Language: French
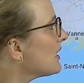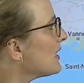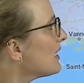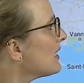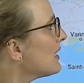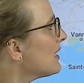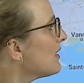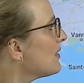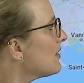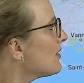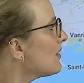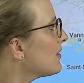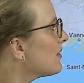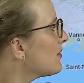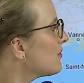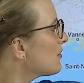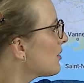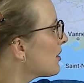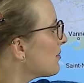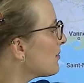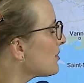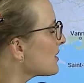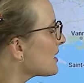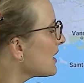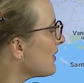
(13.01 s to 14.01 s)
Et euh, on
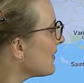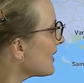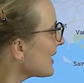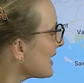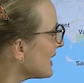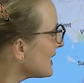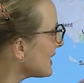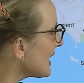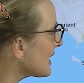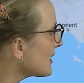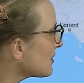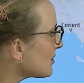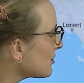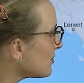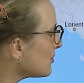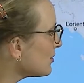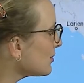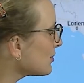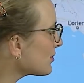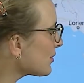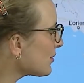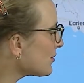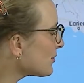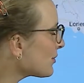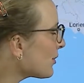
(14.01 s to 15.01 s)
commence avec les axes
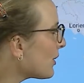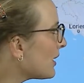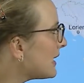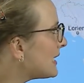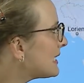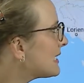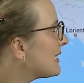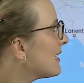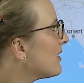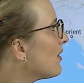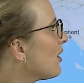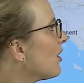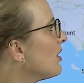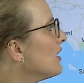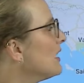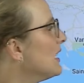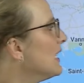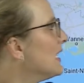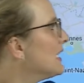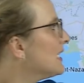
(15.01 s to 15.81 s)
du centre ouest Alors,